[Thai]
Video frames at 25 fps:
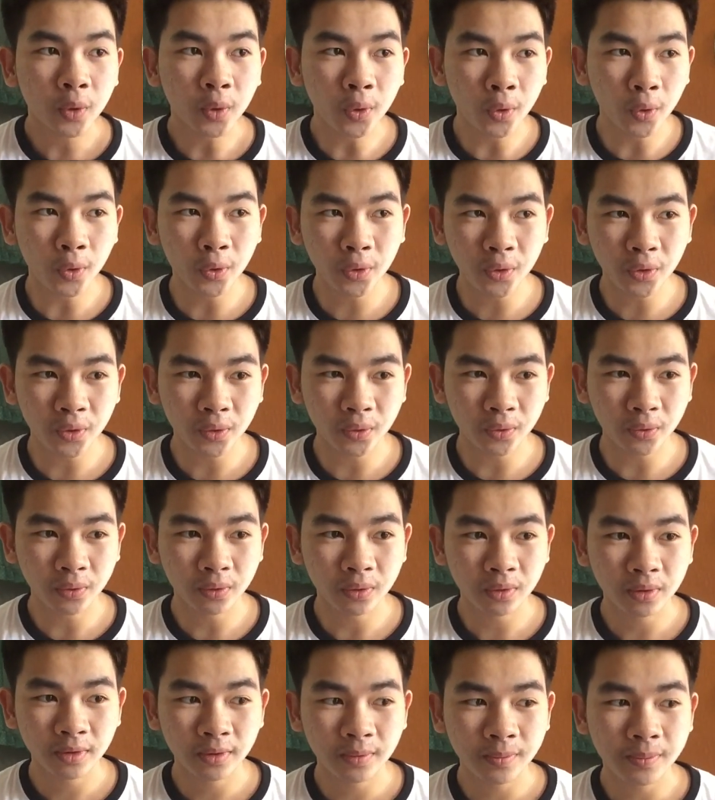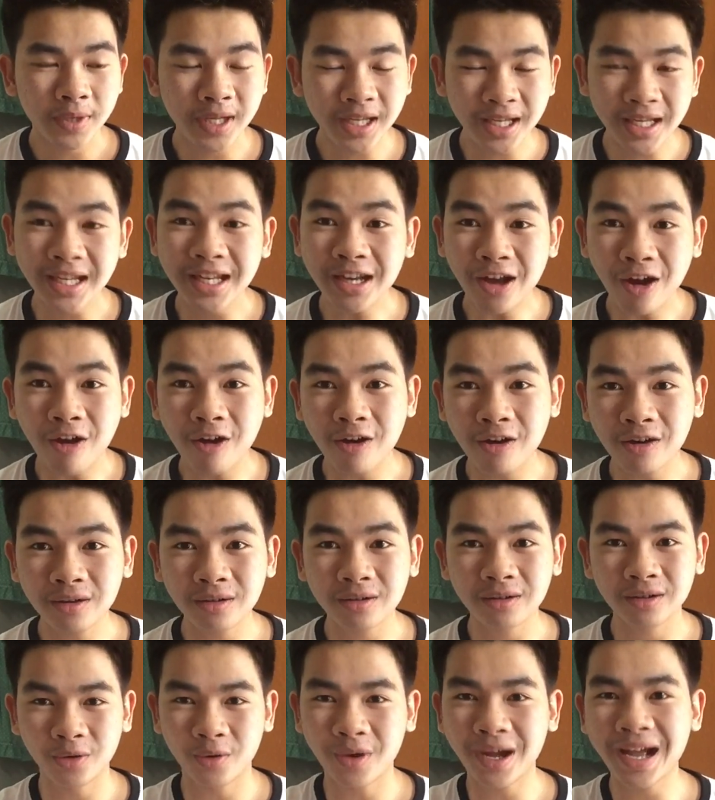คุณพี่น้อง
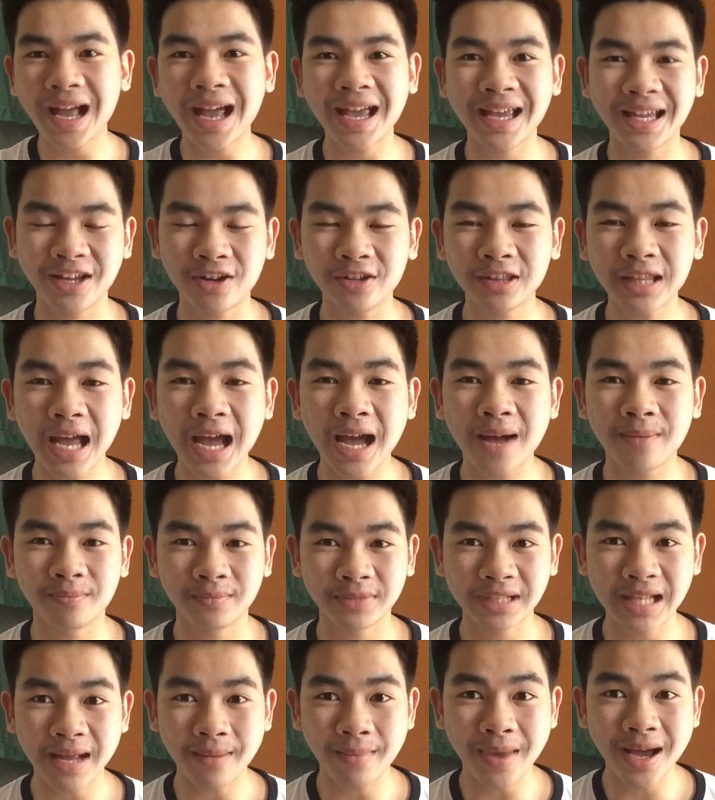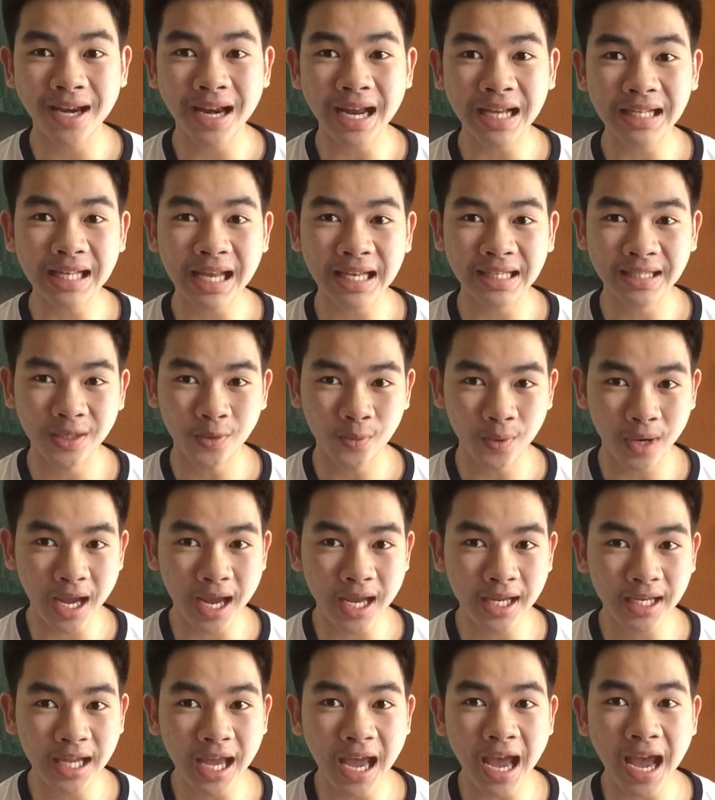หรือว่าใครก็ตามสามารถรักษาสิว
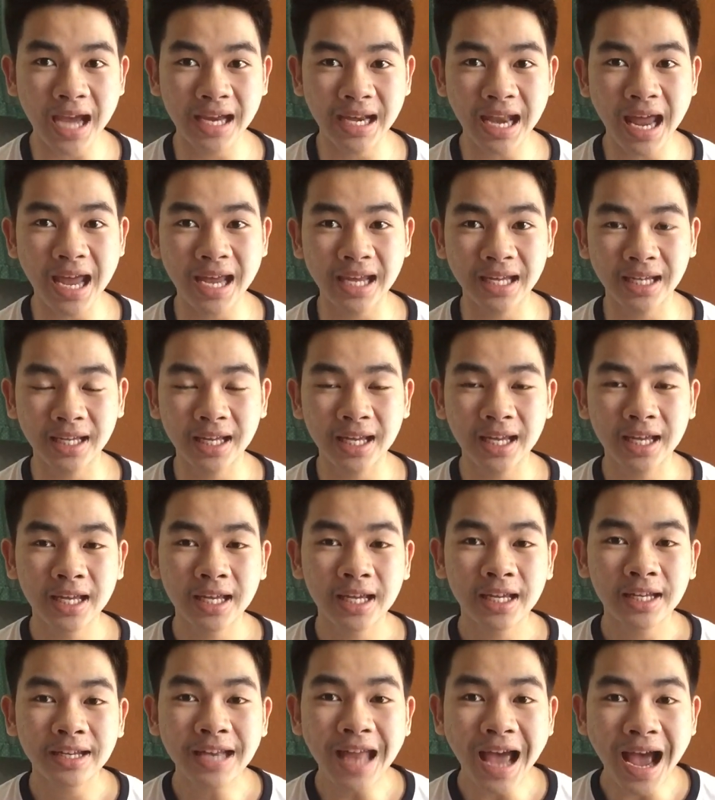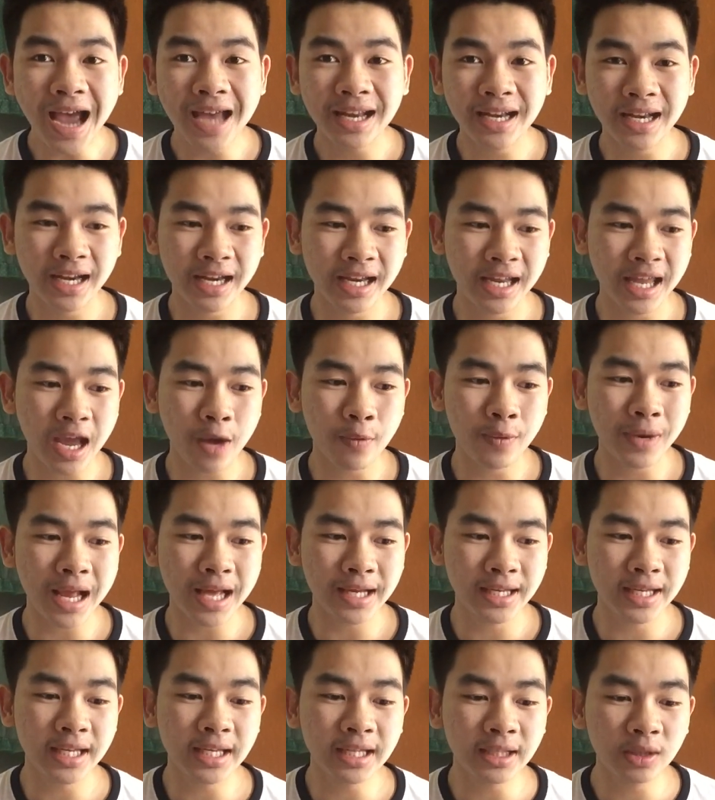ให้หายได้ได้ในระยะเวลา
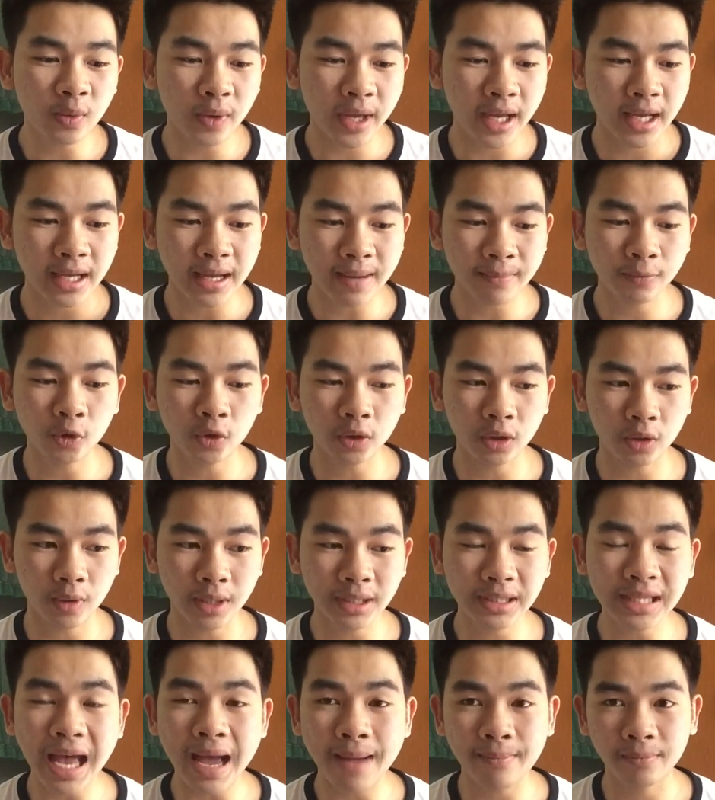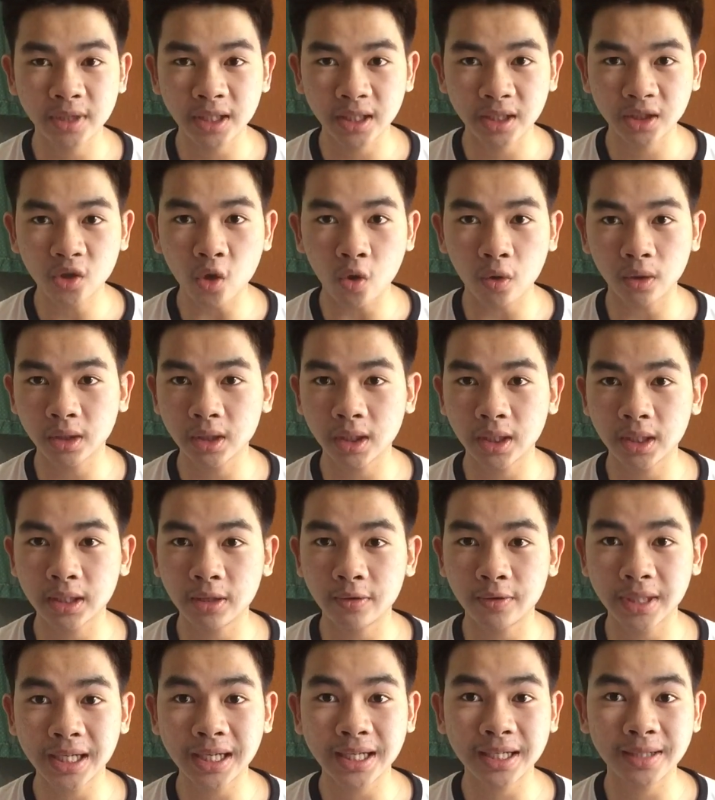ที่ตัวเองกำหนดหรือว่าสามเดือนสองเดือนห
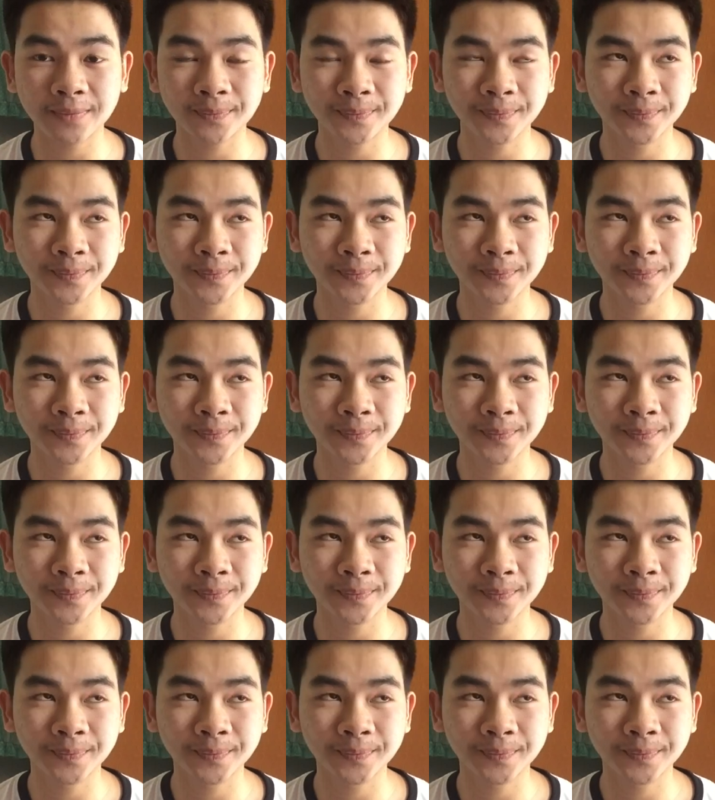รือว่า